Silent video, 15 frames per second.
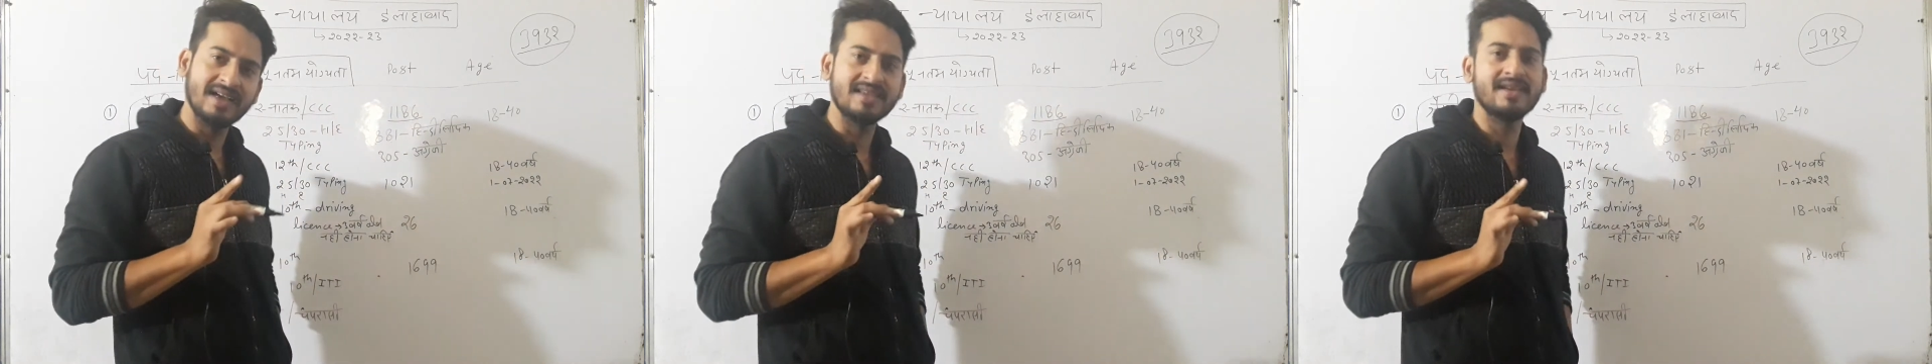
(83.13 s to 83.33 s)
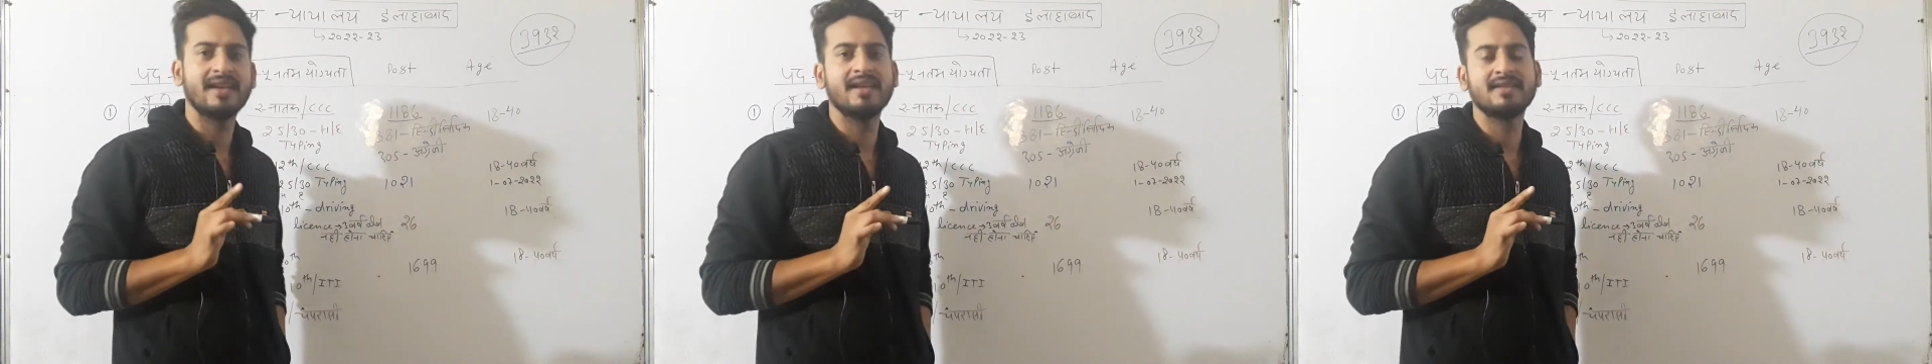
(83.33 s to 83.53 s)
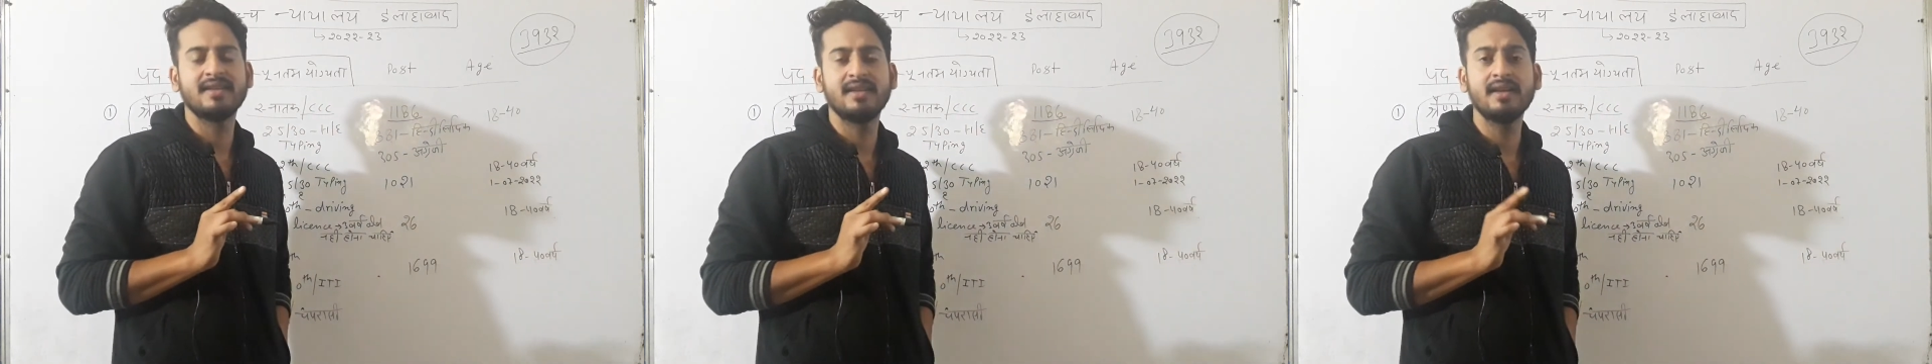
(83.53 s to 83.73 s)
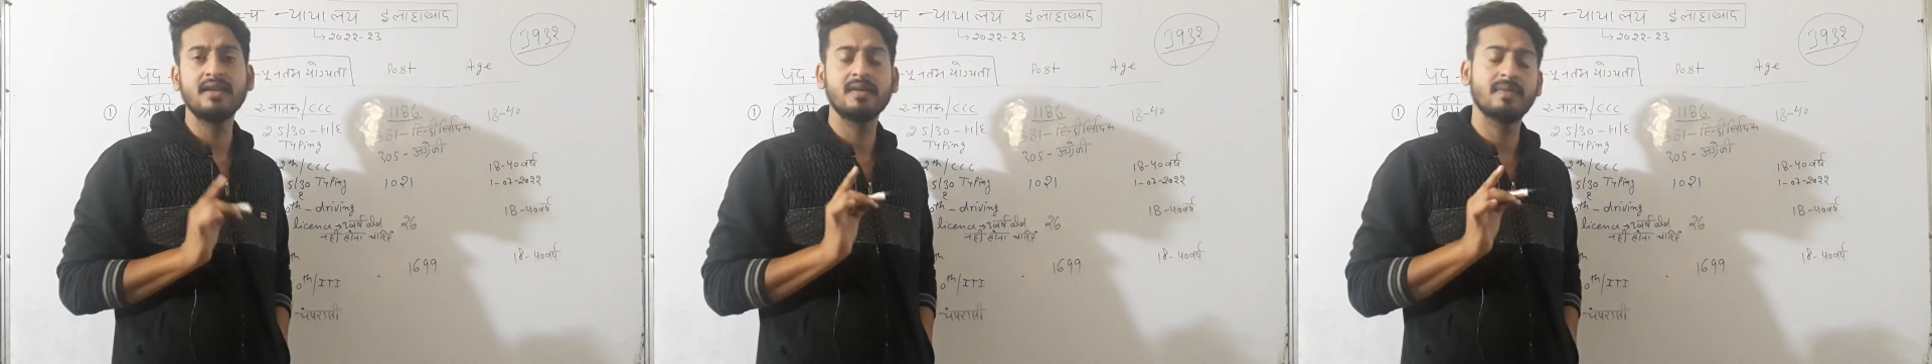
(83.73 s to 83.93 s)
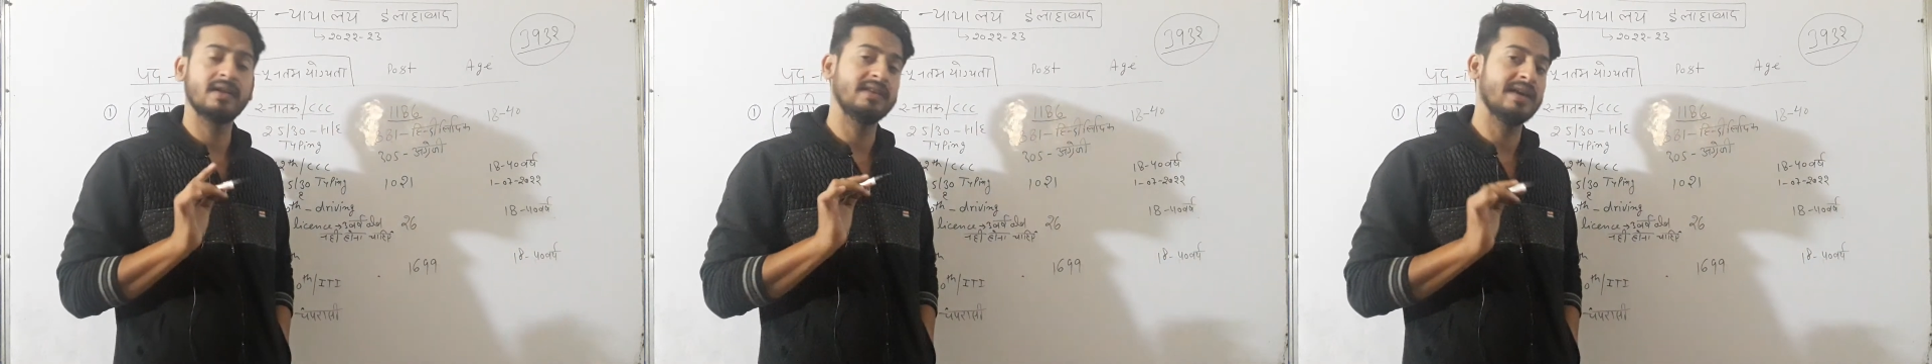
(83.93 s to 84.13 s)
क्या जाना चाहिए
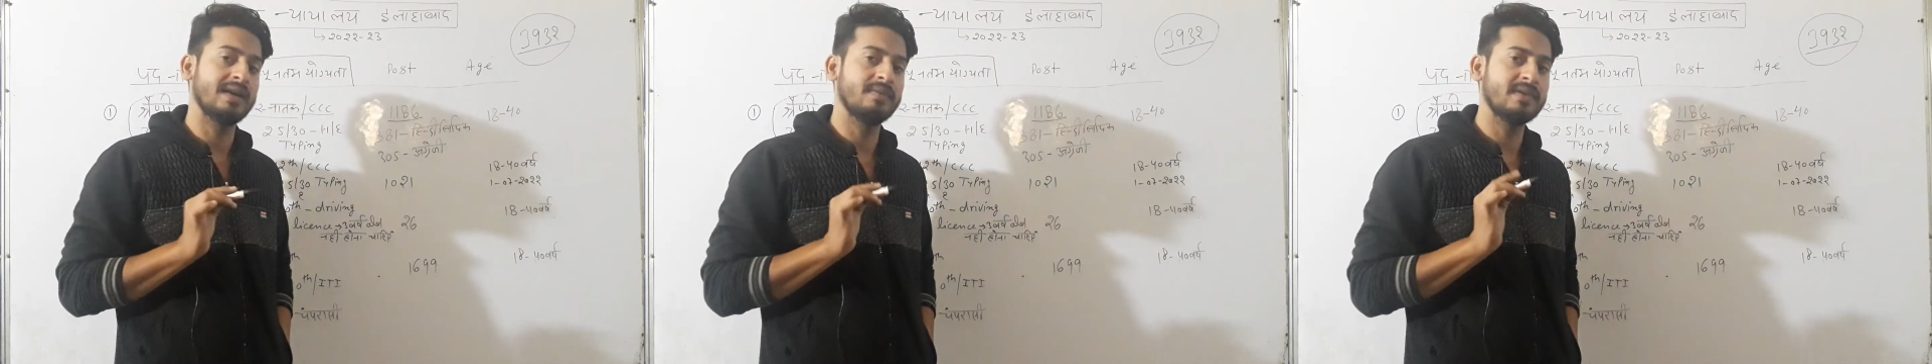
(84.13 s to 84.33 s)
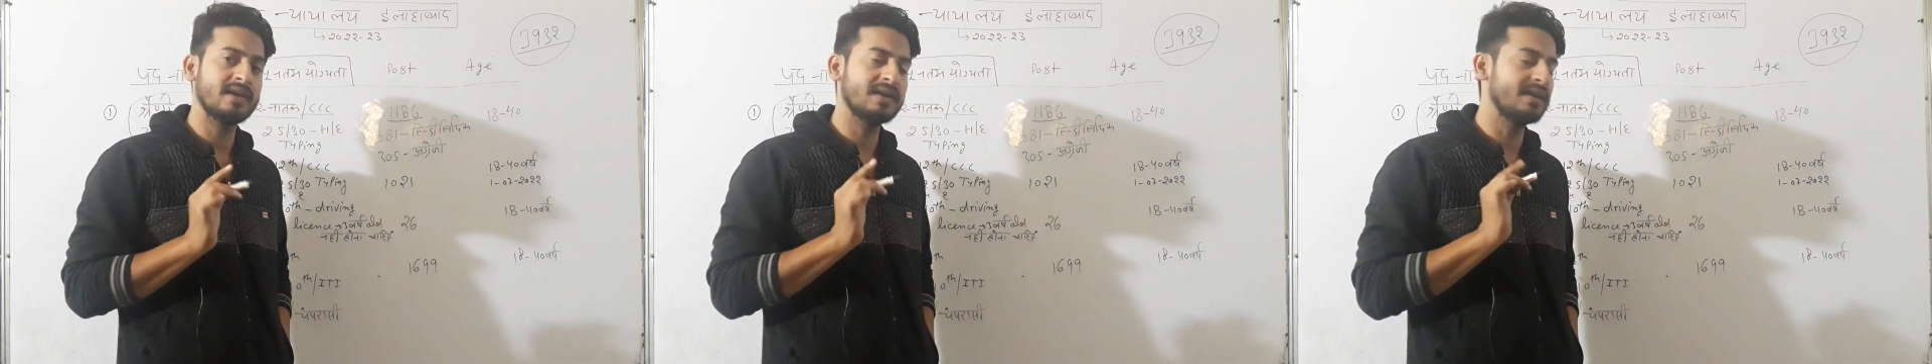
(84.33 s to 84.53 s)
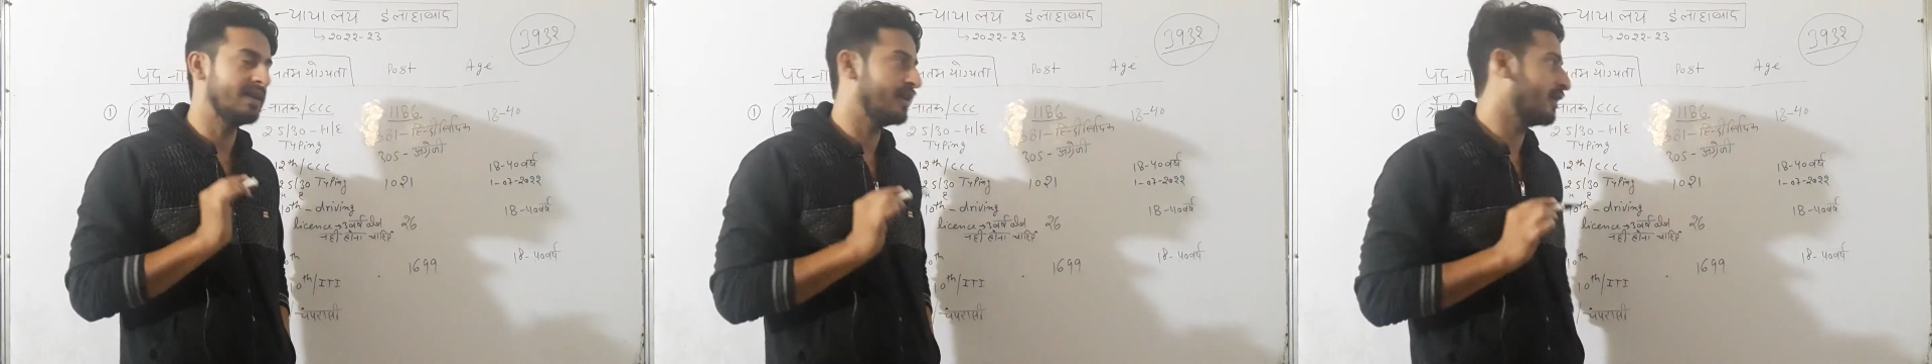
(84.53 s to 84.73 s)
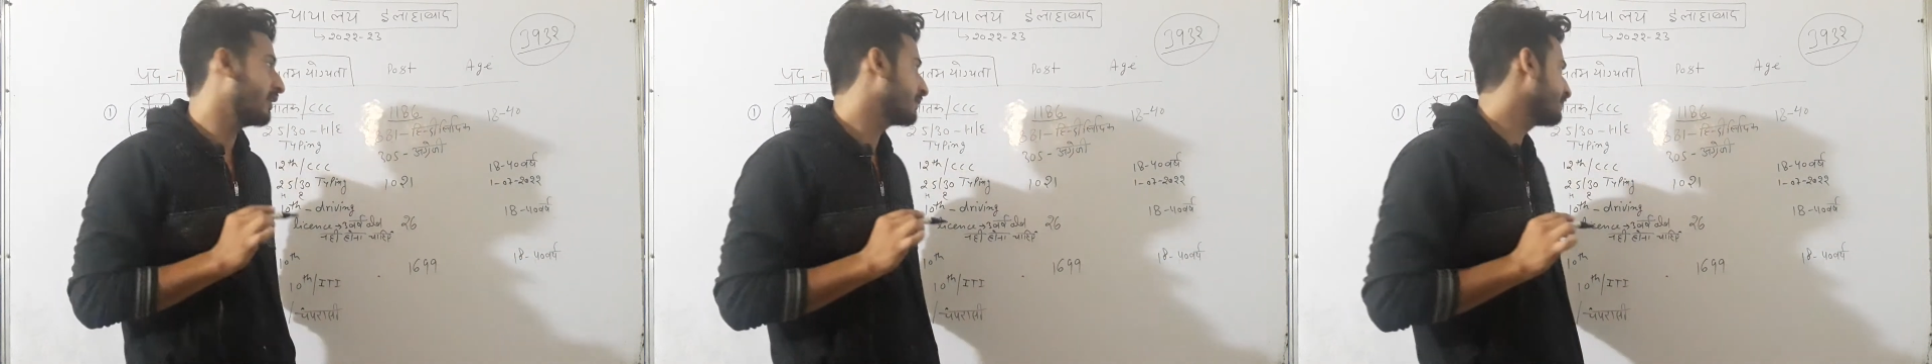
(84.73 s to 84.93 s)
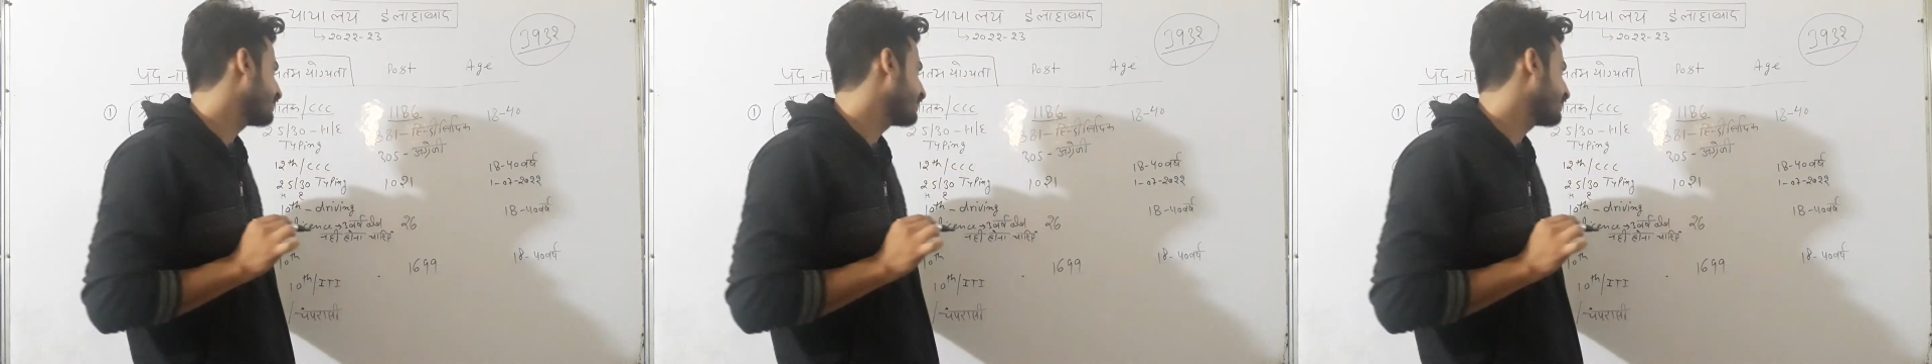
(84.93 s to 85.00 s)
ये बात ध्यान में रखनी है